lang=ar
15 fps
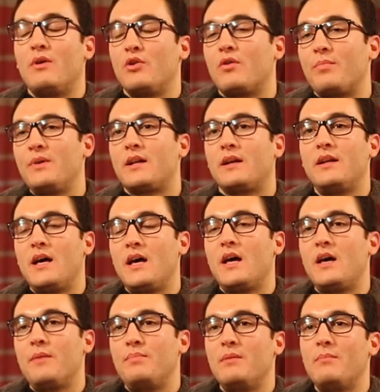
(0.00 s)

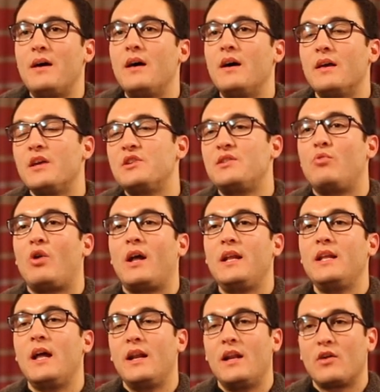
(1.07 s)
ويخبرنا بما يجب
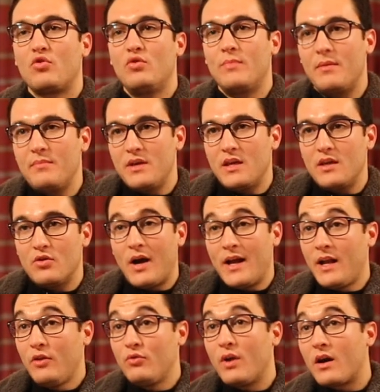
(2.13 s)
علينا أن نقوم به
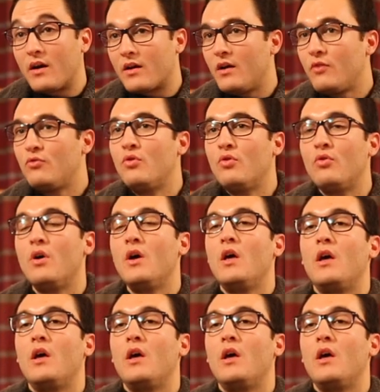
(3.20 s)
ونحن نقرأه